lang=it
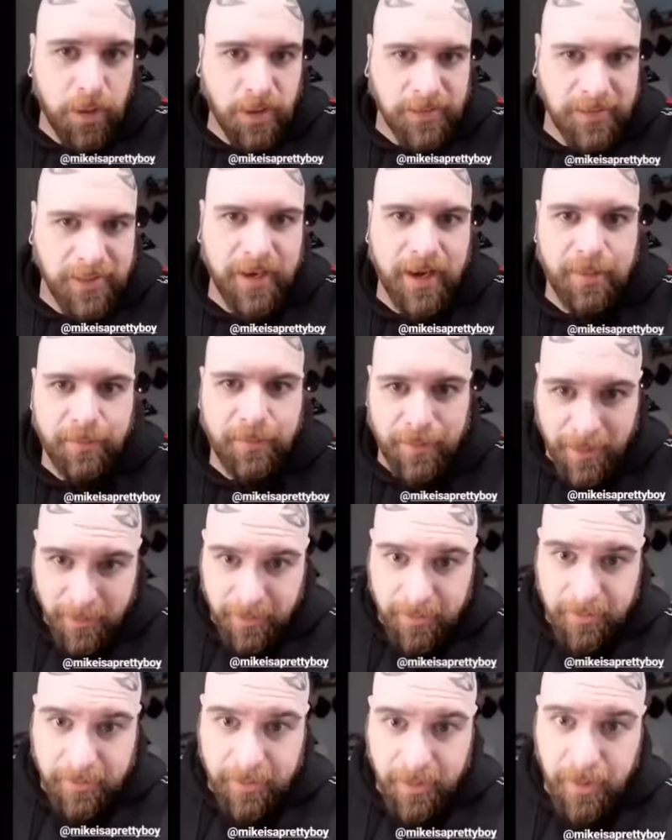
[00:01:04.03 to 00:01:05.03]
qualcosa
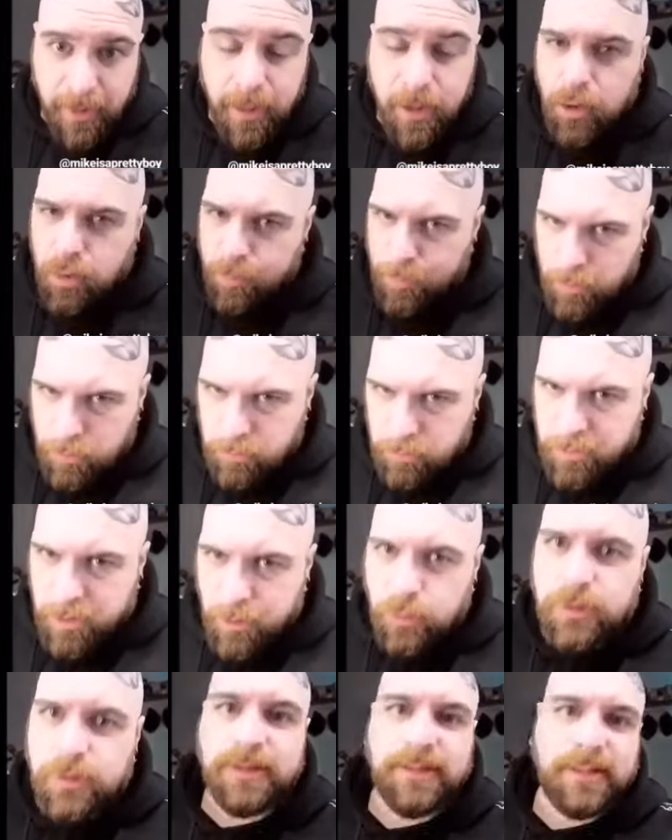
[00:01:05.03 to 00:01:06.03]
realmente come
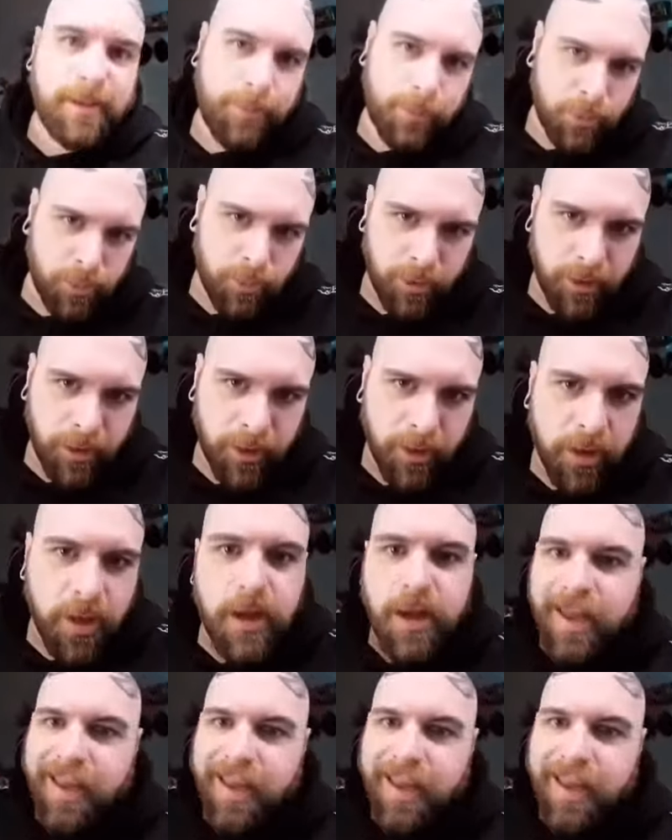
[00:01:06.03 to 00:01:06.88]
contenuti siamo noi.